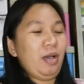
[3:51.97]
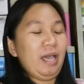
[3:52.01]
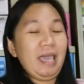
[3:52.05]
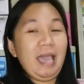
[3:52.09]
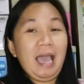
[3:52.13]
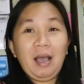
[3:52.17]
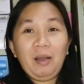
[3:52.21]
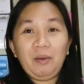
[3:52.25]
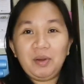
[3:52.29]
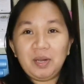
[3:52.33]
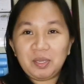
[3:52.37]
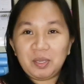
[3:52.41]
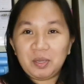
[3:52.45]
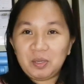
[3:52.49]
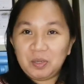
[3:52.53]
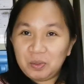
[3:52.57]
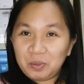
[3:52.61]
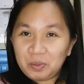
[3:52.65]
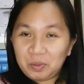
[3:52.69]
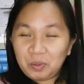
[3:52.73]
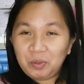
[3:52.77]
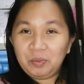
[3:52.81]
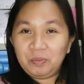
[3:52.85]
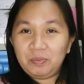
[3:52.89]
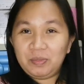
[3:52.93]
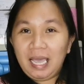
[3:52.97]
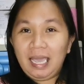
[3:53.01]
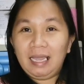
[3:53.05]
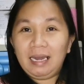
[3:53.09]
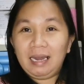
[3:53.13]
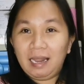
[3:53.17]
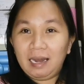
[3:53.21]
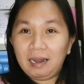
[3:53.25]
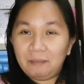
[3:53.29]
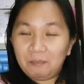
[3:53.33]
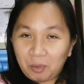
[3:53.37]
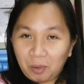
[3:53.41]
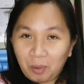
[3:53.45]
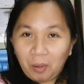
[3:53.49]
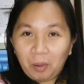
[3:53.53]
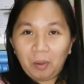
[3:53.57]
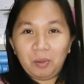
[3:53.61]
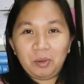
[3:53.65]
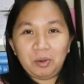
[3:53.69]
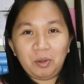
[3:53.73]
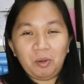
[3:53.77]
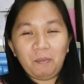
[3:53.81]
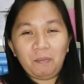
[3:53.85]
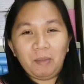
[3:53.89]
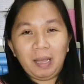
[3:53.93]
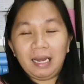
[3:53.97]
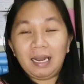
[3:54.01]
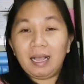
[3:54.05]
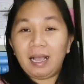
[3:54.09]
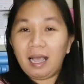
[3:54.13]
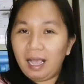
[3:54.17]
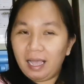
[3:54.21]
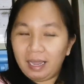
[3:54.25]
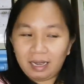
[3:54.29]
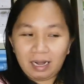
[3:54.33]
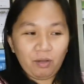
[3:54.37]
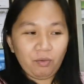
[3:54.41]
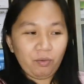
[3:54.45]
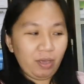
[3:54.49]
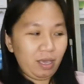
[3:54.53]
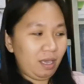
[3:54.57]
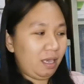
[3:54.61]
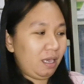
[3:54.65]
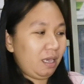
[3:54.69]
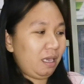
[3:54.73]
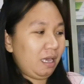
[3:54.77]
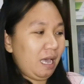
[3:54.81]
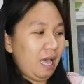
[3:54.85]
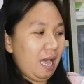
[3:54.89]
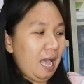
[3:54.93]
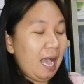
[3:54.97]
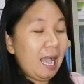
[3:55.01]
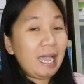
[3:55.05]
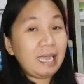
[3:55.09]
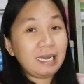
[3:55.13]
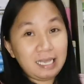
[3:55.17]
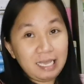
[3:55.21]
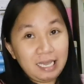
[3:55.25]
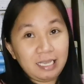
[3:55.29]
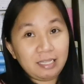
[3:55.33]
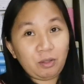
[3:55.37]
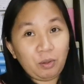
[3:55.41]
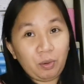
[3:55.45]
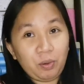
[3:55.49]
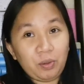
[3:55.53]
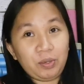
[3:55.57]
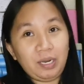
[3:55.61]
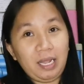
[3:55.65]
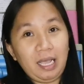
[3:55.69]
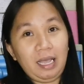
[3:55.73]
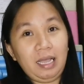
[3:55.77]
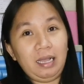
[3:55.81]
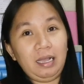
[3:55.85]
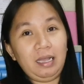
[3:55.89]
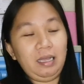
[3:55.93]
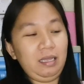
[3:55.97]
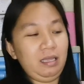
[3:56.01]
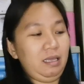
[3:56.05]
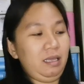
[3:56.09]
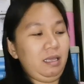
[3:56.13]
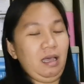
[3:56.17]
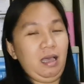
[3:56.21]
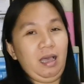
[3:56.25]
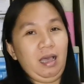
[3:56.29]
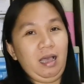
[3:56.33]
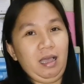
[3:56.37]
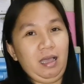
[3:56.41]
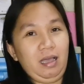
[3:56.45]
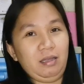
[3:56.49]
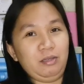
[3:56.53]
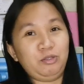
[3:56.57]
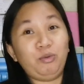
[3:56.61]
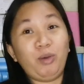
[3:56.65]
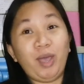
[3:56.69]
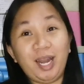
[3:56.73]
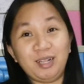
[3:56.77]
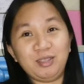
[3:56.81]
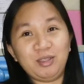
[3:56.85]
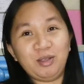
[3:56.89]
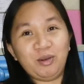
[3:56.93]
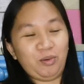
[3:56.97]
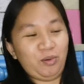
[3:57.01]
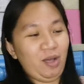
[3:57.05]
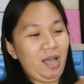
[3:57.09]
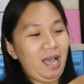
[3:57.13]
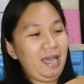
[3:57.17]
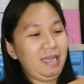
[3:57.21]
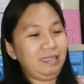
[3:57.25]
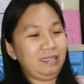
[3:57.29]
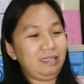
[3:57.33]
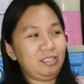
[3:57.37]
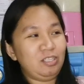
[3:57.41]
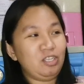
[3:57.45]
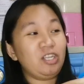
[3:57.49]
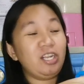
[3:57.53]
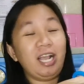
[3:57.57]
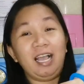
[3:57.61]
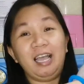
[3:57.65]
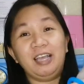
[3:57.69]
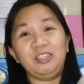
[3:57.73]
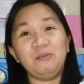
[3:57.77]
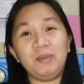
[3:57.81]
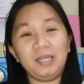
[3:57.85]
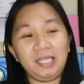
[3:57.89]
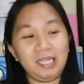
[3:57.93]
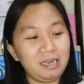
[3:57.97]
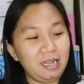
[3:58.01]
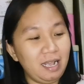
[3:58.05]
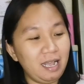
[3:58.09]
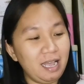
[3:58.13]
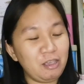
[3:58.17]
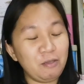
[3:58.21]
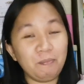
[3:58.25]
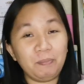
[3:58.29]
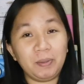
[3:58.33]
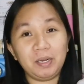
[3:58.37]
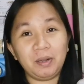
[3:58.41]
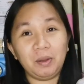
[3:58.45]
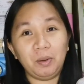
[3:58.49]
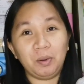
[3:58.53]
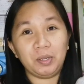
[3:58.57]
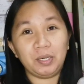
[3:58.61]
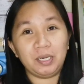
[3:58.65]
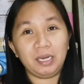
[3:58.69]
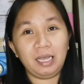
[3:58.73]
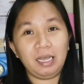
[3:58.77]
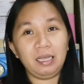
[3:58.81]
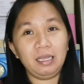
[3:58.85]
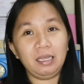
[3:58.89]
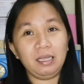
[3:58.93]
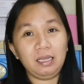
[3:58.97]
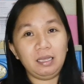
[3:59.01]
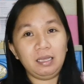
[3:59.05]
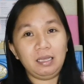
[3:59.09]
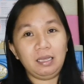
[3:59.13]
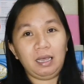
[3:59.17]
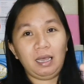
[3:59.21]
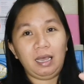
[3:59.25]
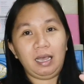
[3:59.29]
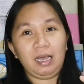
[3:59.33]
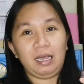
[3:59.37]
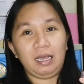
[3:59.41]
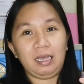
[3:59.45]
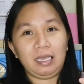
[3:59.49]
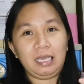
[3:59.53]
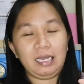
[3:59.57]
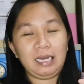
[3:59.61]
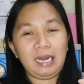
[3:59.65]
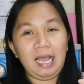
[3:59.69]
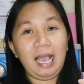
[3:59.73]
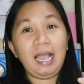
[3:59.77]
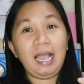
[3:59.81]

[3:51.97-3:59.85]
So, kaya ako nag-YouTube dahil alam ko, no, balang araw, eh, aani ito ng uh, sweldo. At, yun na nga, dumating na nga yung panahon na uh,